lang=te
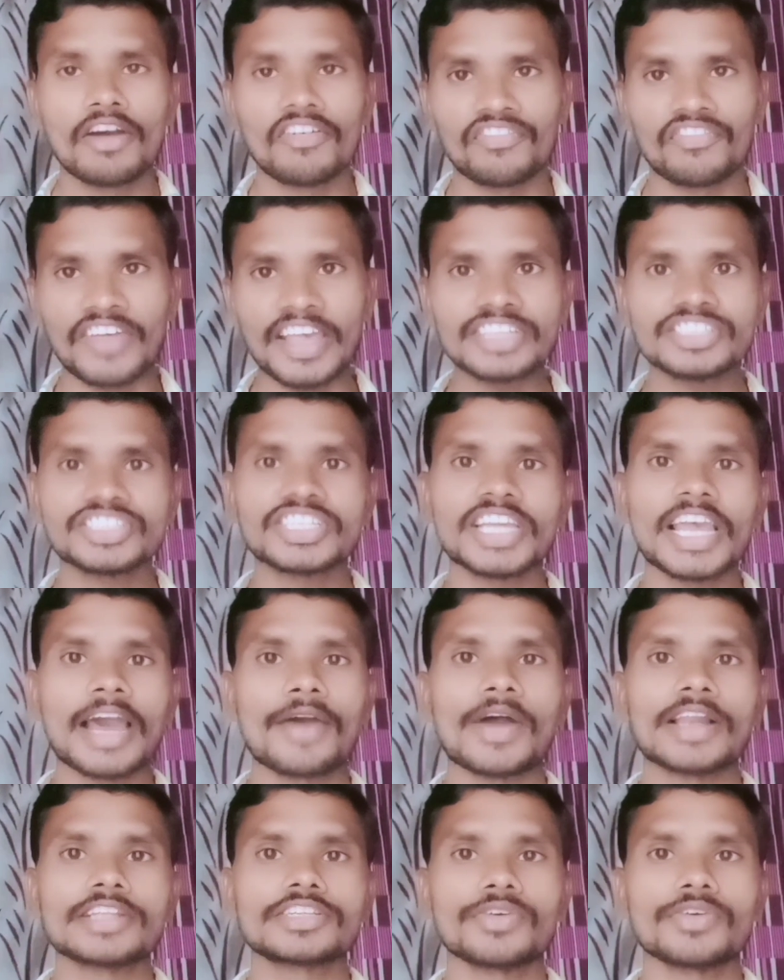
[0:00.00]
ఫేస్
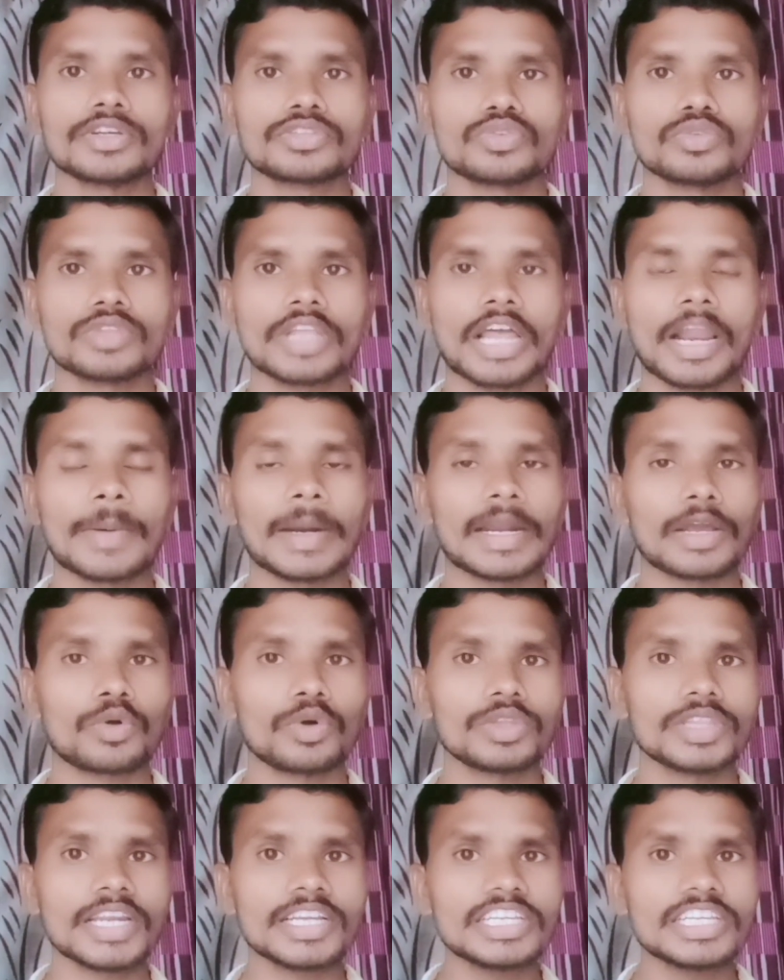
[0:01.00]
చేయవలసి వస్తుంది అనమాట
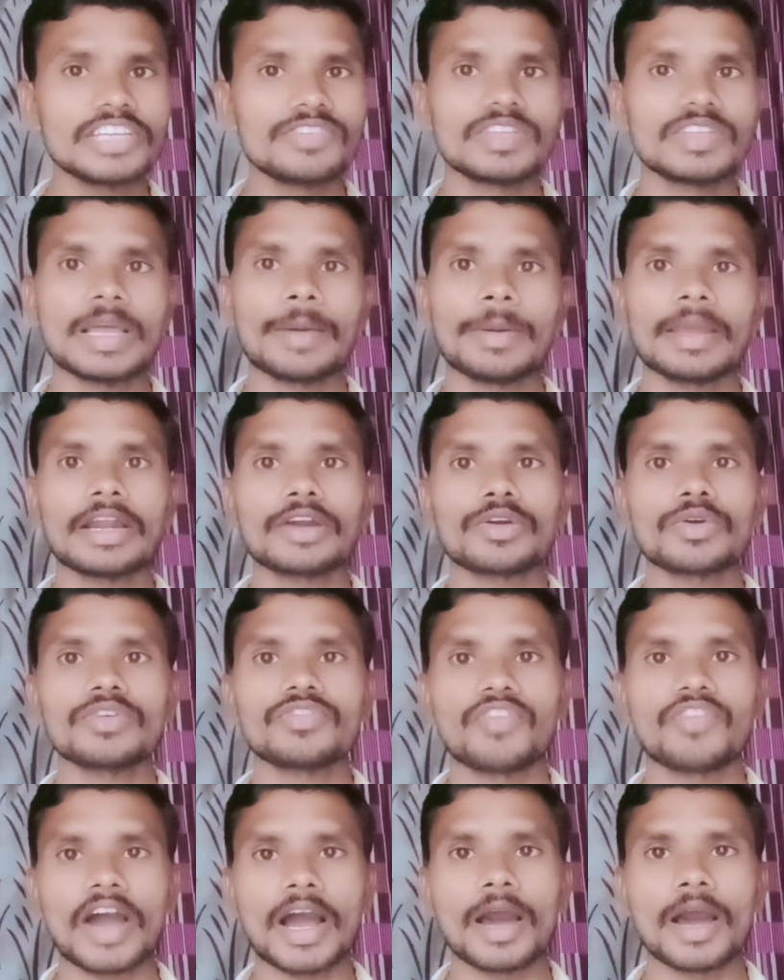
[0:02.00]
కొందరికి ఈ
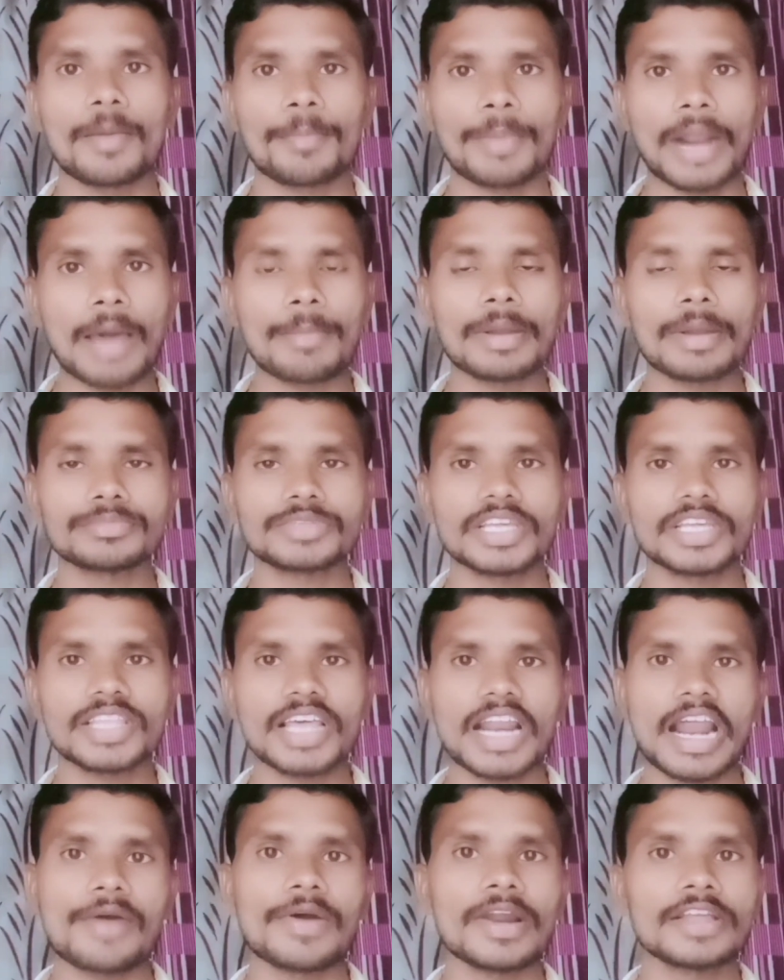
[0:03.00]
విధమైనటువంటి ప్రాబ్లమ్స్ అయితే
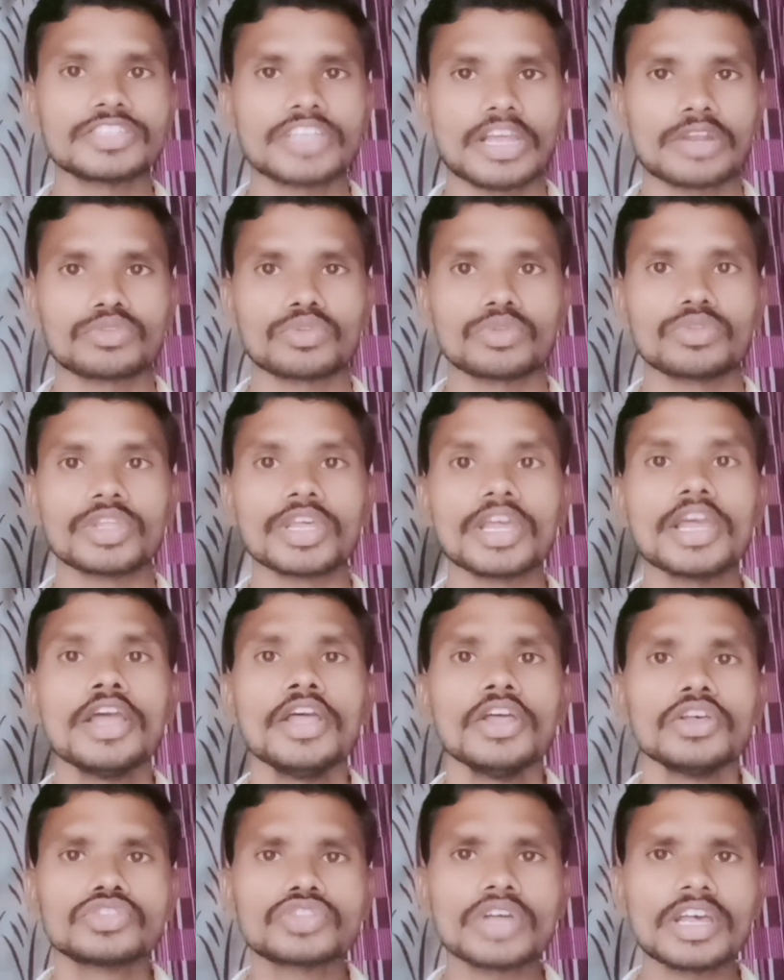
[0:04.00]
రావడం జరుగుతుంది
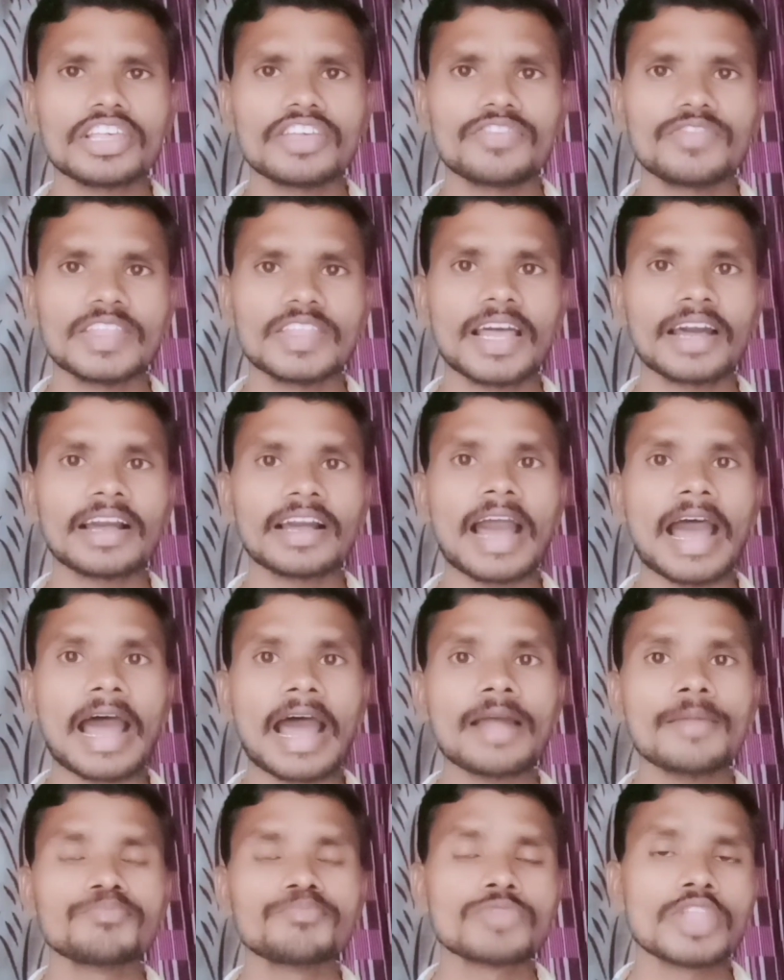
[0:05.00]
సో ఈ విధంగా
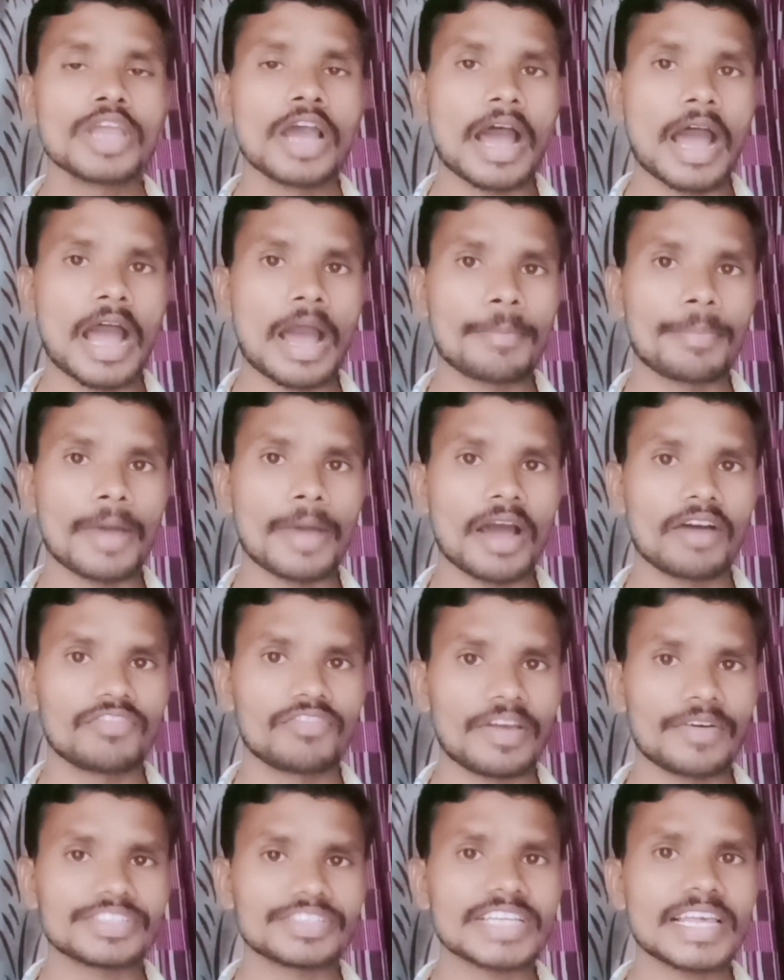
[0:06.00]

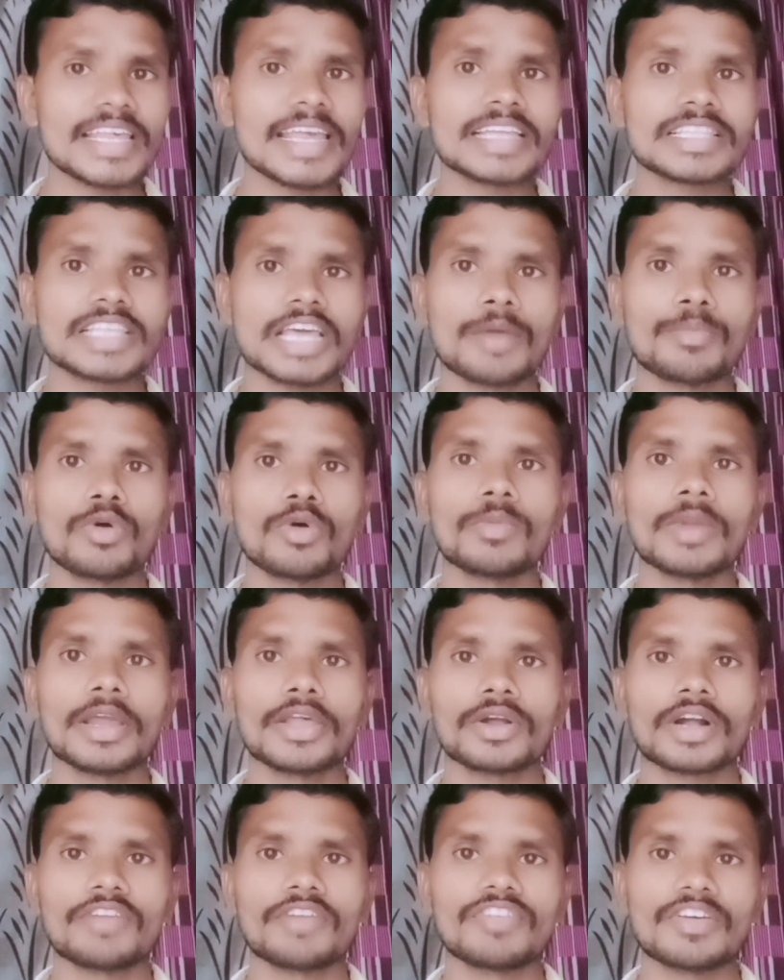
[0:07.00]
వ్యవసాయేతర భూముల
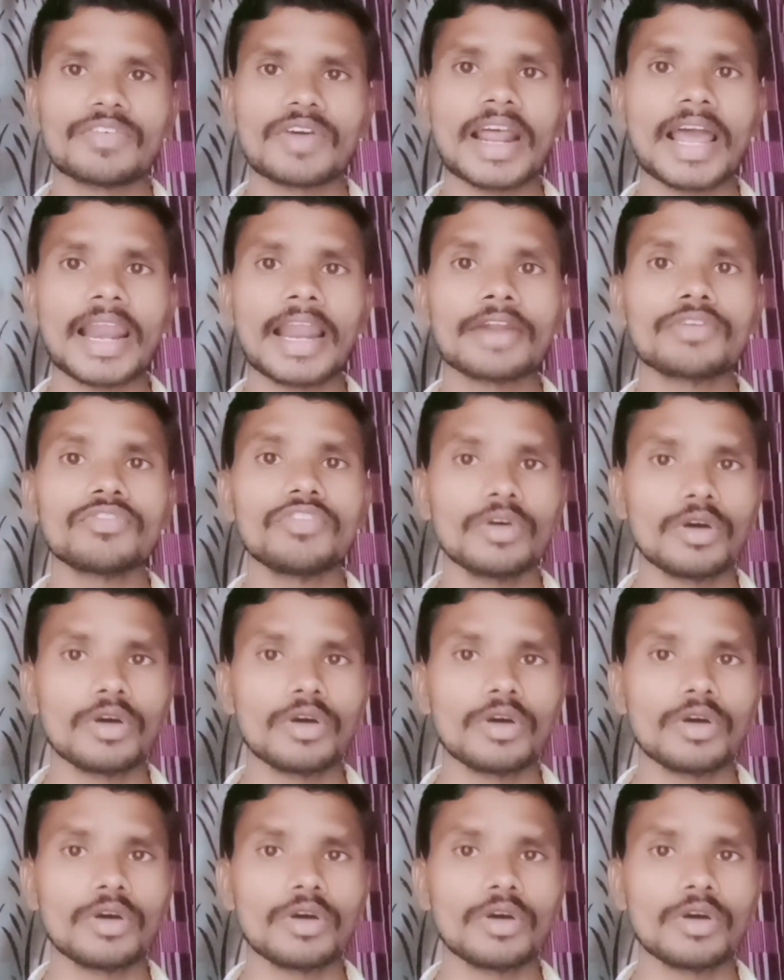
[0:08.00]
యొక్క వివరాలను